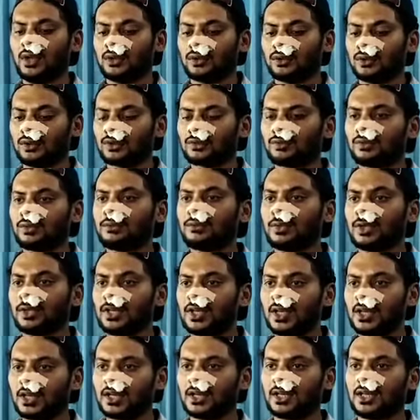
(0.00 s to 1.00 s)
तो उसमें मैं
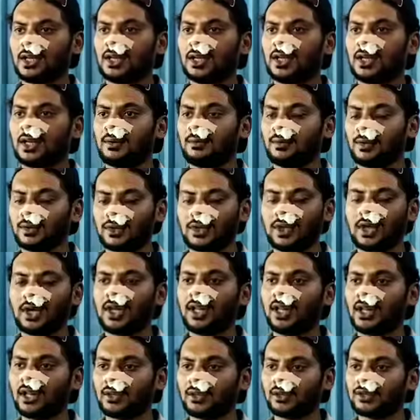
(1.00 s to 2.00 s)
जाके क्या करा बोलते लड़
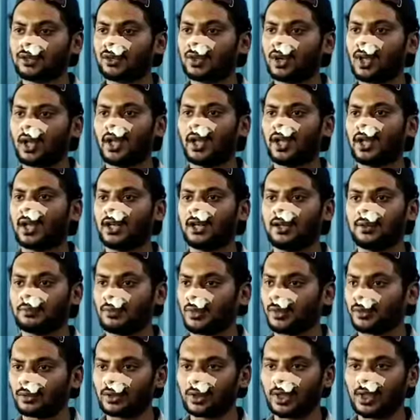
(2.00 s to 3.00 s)
ले रहे तो छुड़ाया खाली
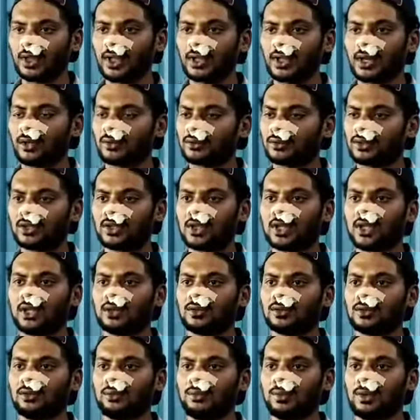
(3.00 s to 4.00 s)
मैं उतना ही करा उससे ज़्यादा
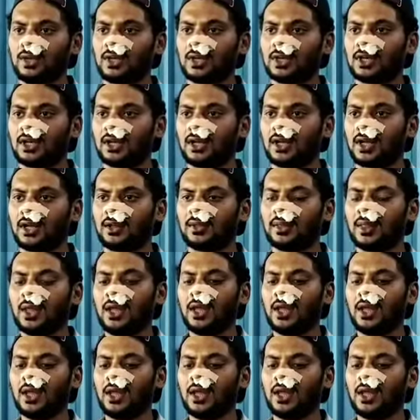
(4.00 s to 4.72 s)
कुछ भी नहीं करा